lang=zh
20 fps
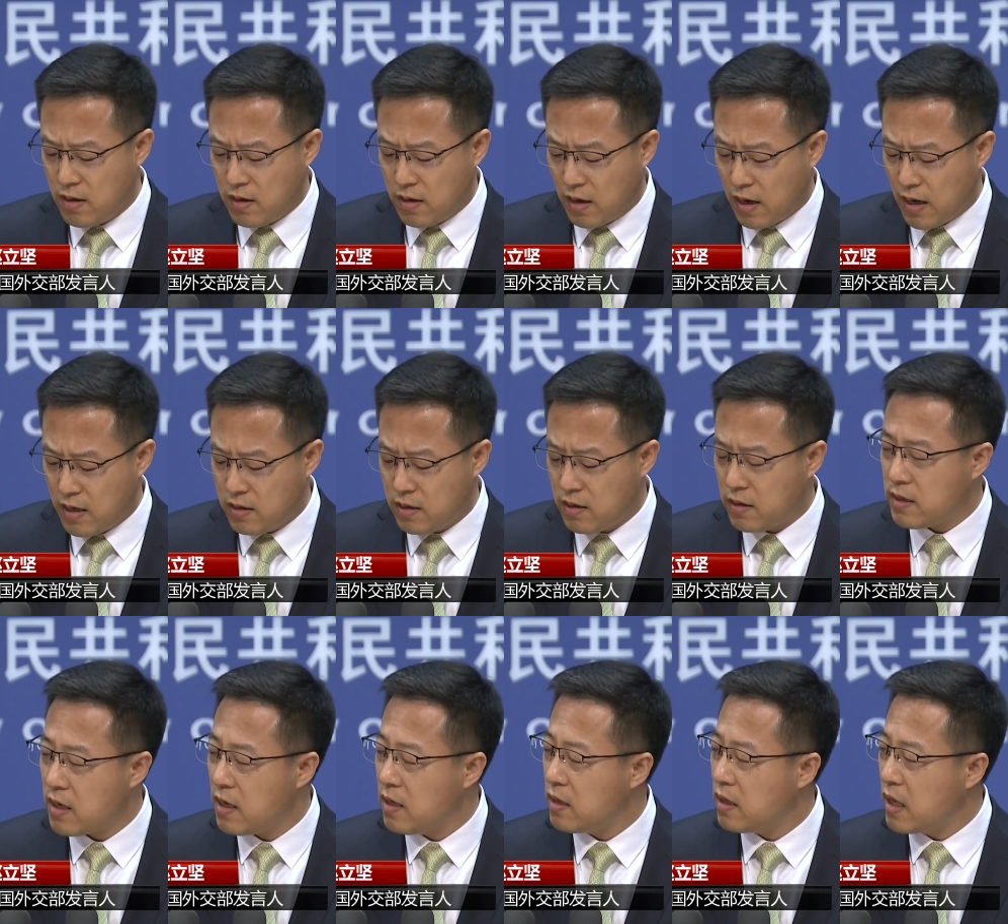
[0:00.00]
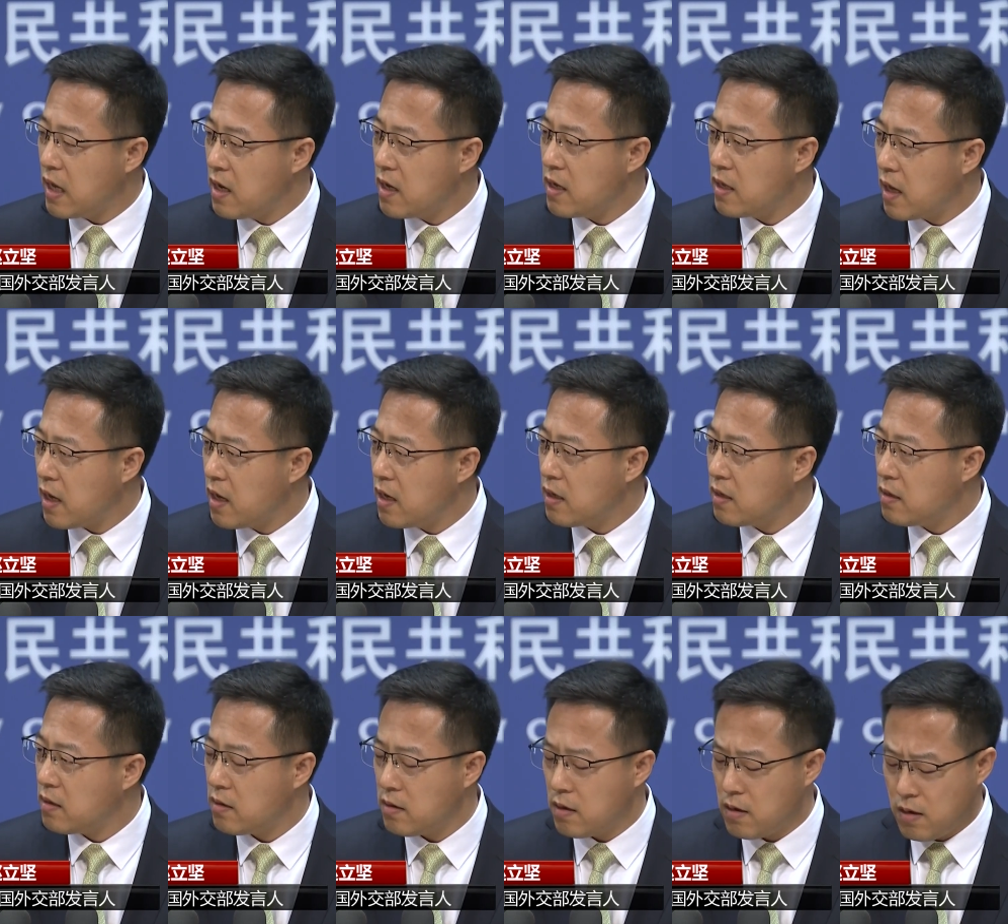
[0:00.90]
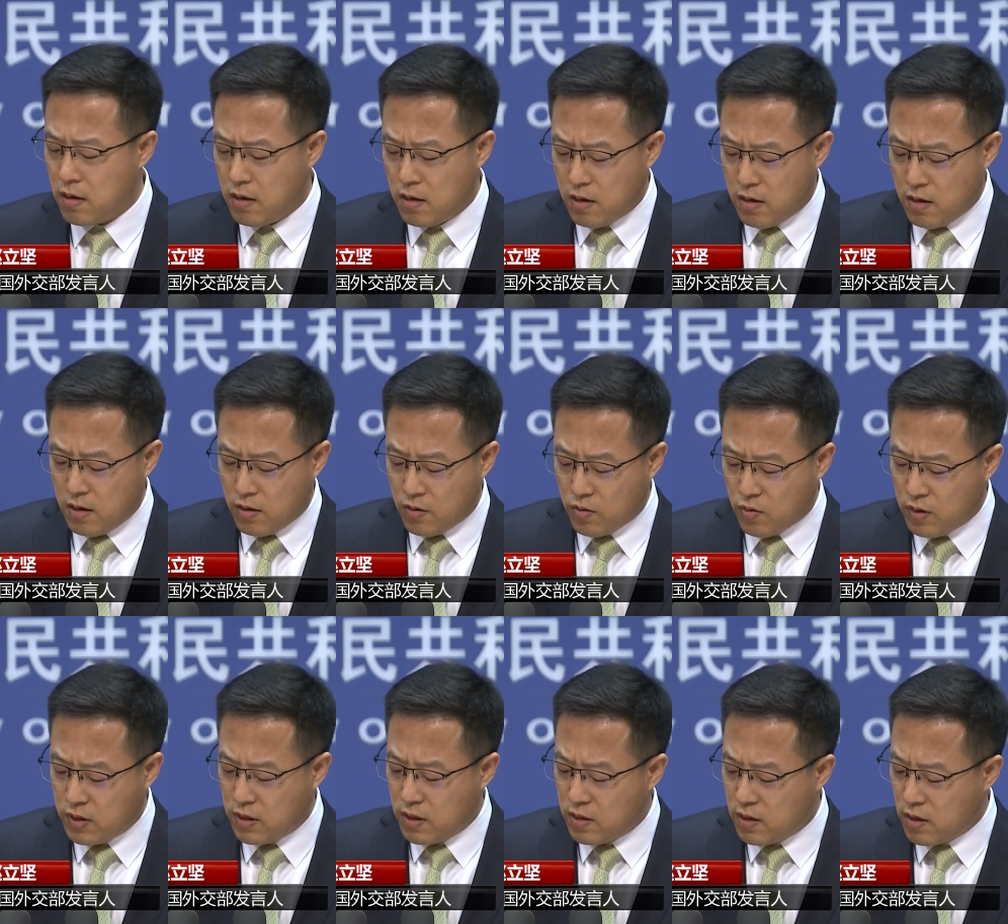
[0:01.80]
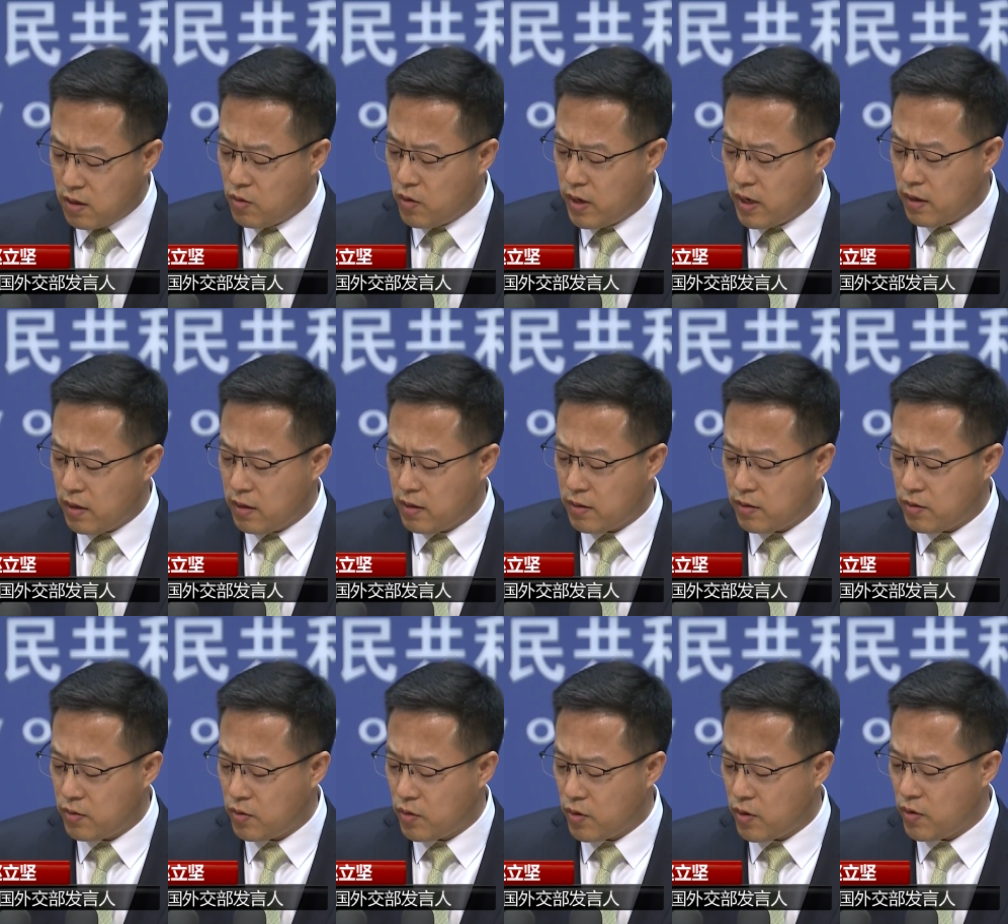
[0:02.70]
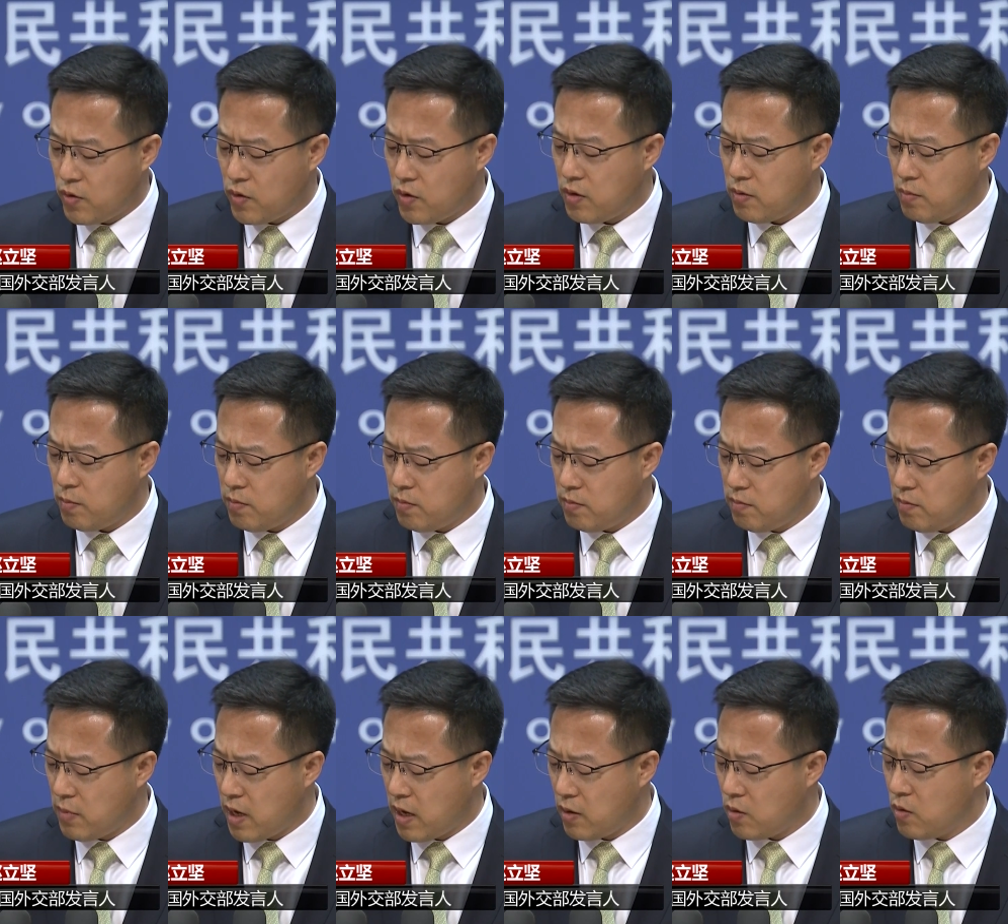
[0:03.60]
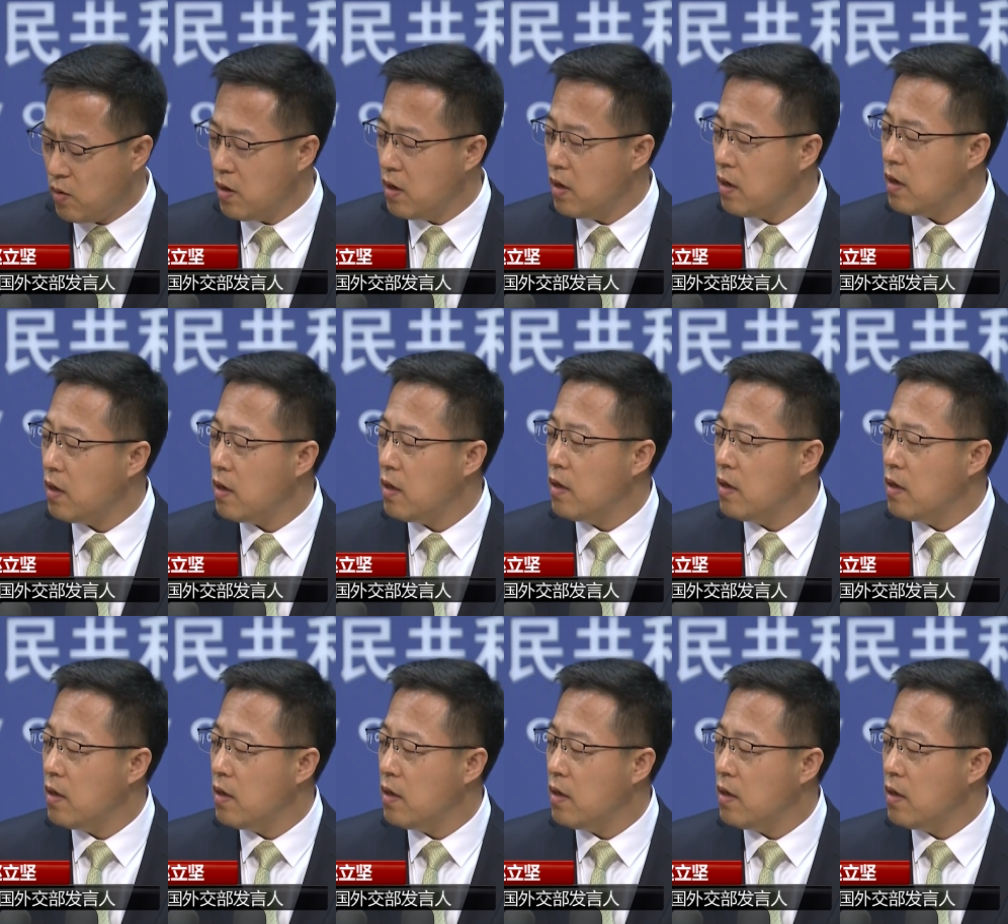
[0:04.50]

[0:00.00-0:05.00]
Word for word: 还是先听一听国际社会对于美国